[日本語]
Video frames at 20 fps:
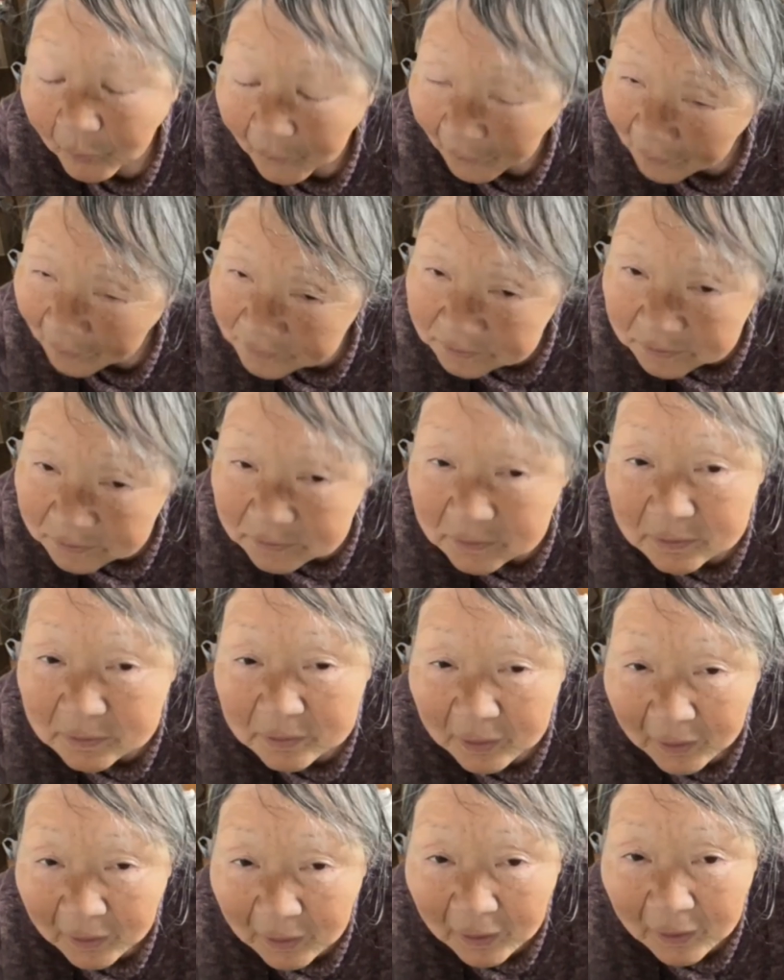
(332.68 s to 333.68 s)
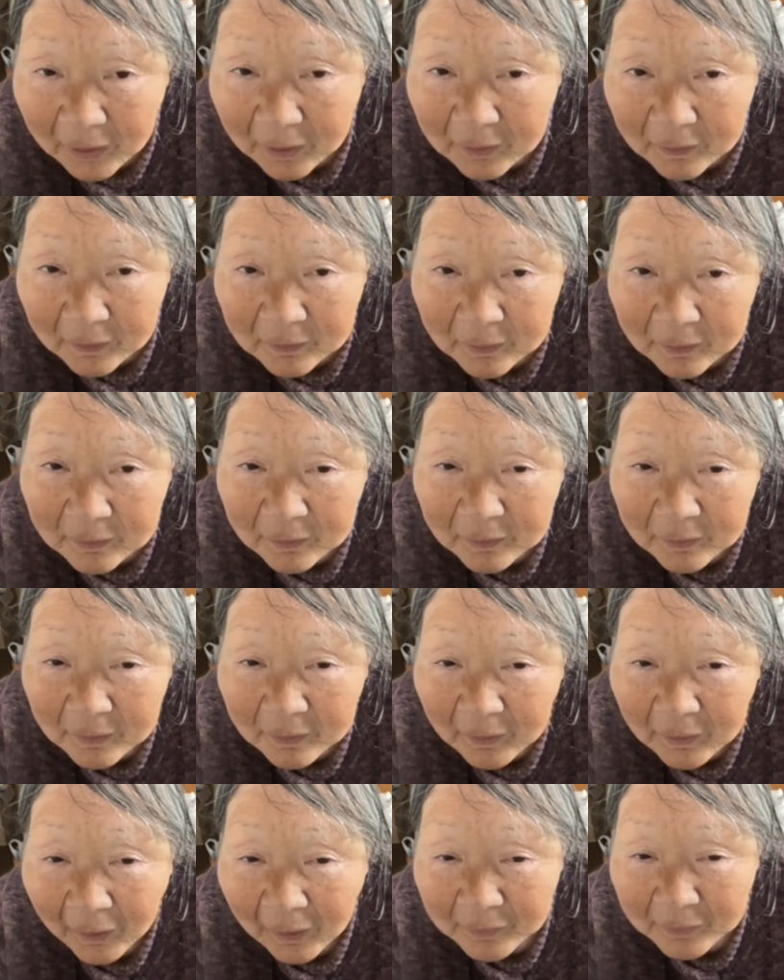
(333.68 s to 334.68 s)
おかしいね。
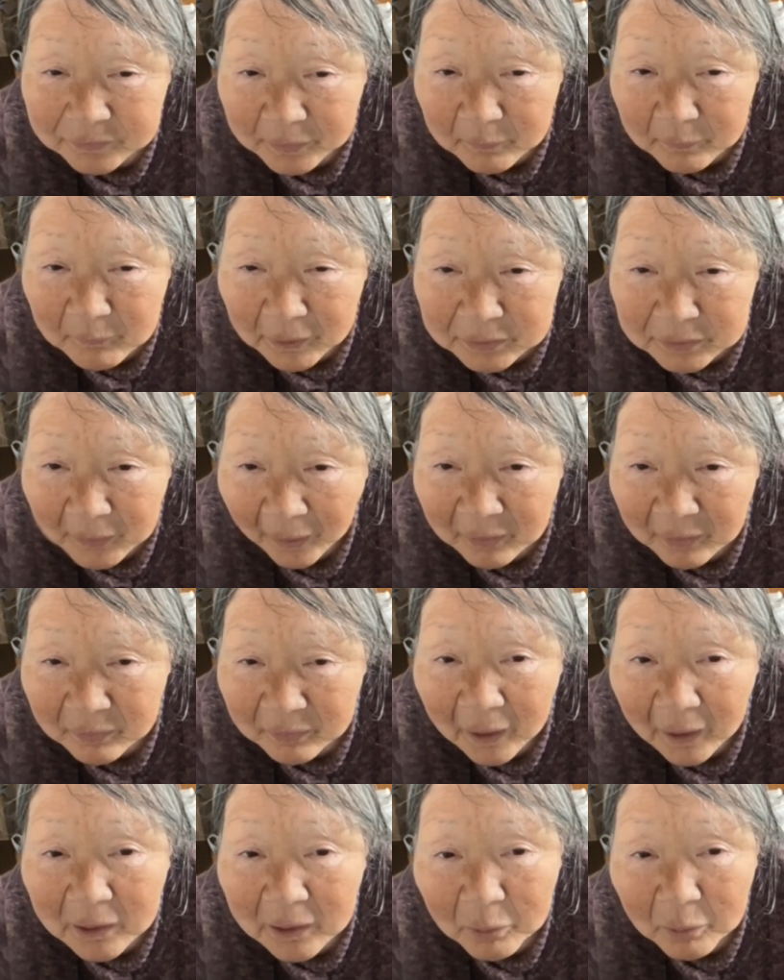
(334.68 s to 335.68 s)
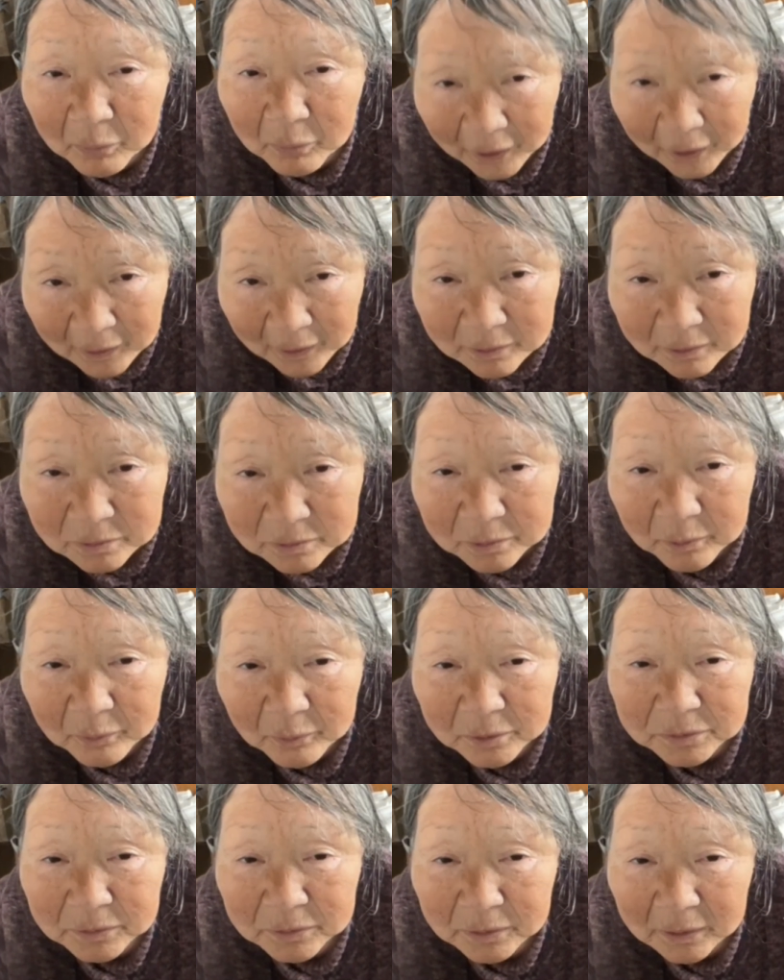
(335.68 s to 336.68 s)
頭足んないよね、
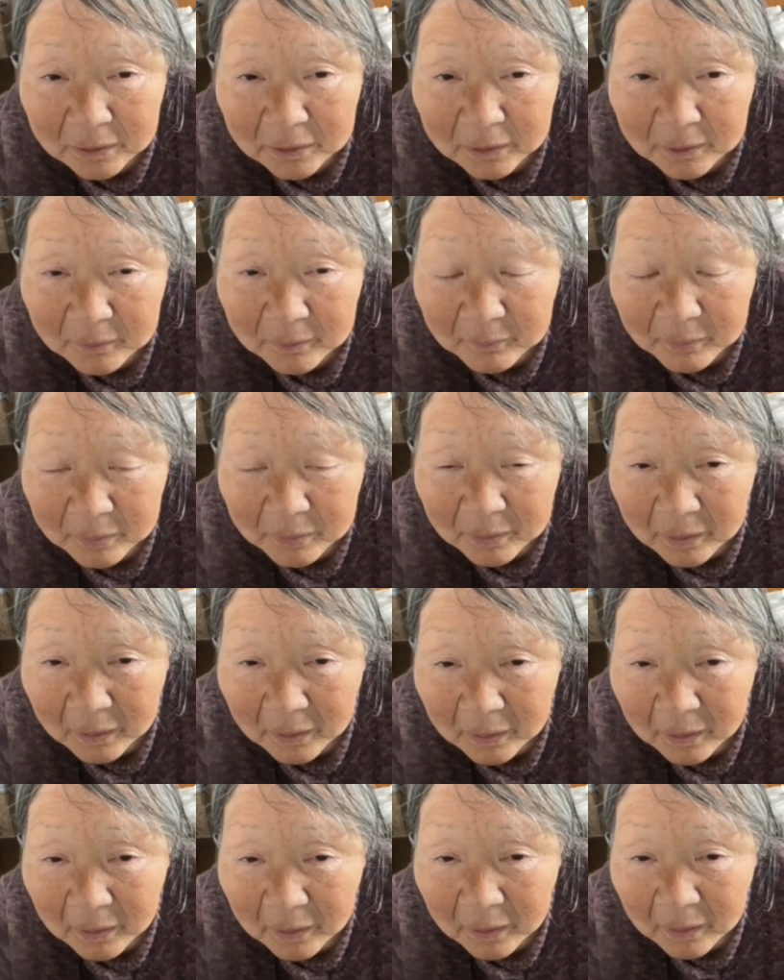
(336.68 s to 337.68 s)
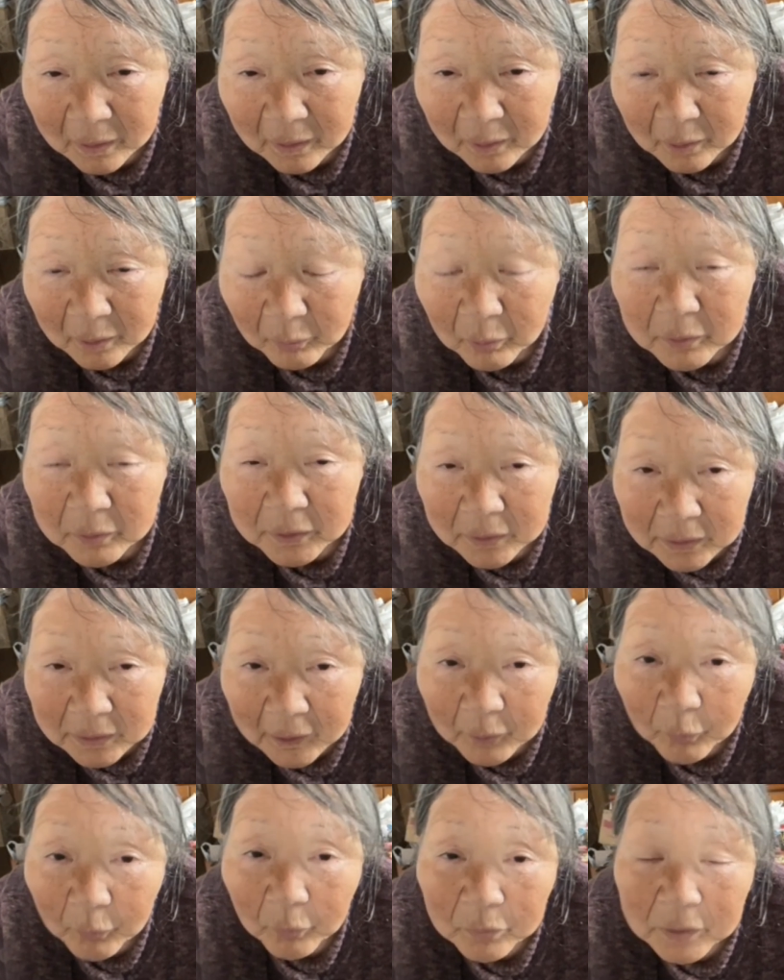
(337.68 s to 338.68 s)
少し。ほいで
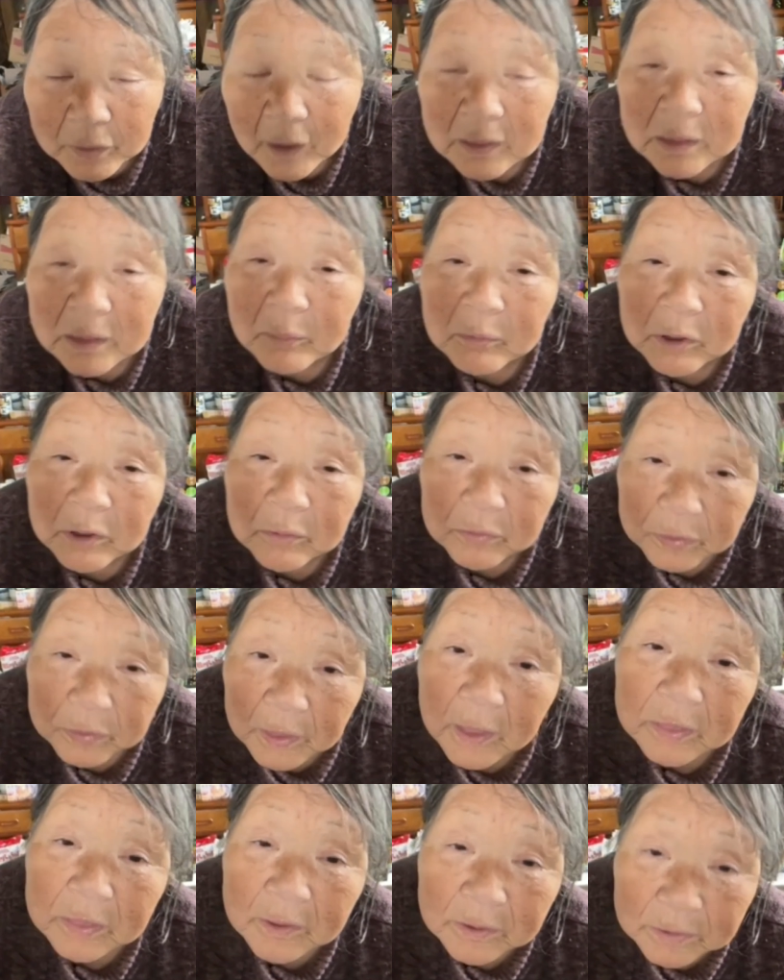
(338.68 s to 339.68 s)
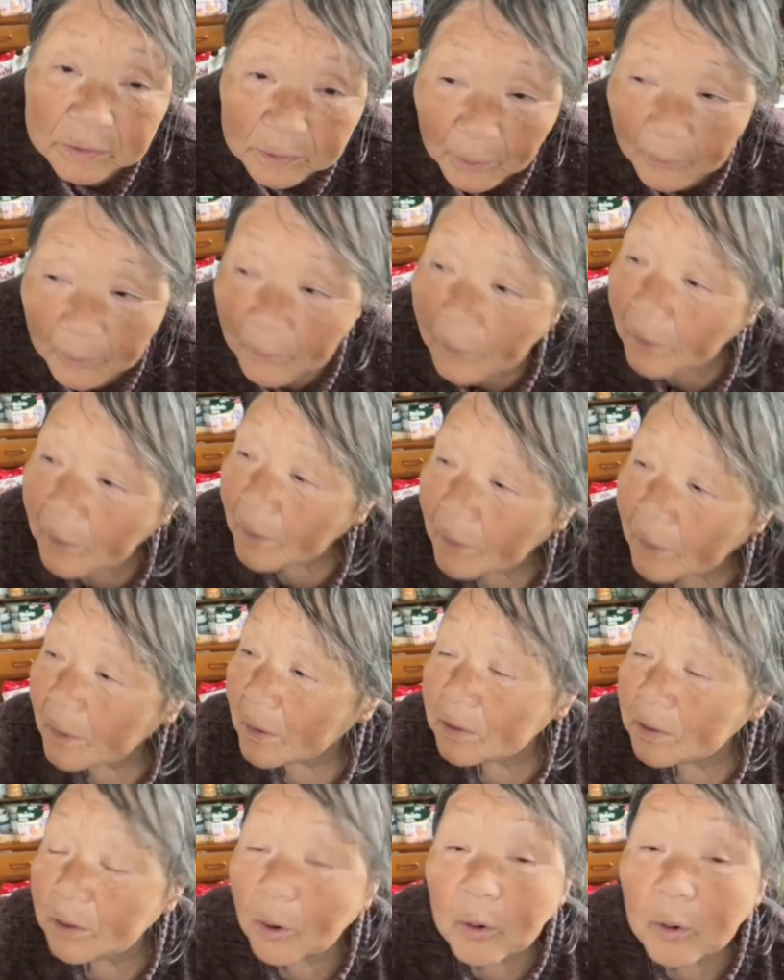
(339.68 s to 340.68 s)
ね、こないだも言ったんですよ。
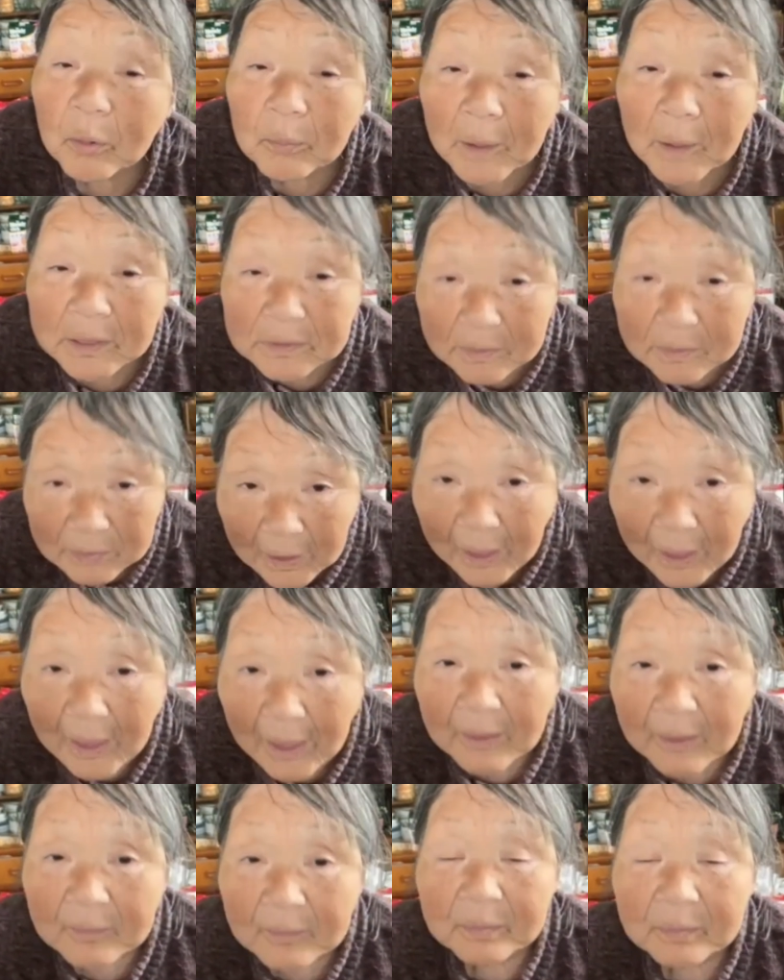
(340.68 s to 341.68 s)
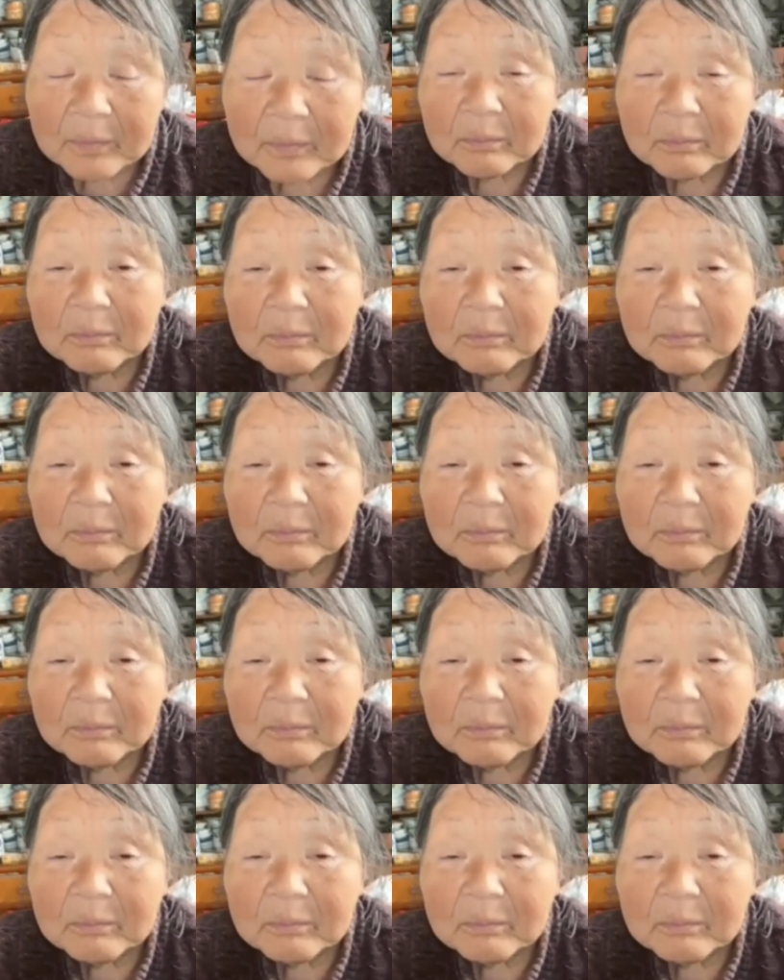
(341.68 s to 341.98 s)
洋間にね、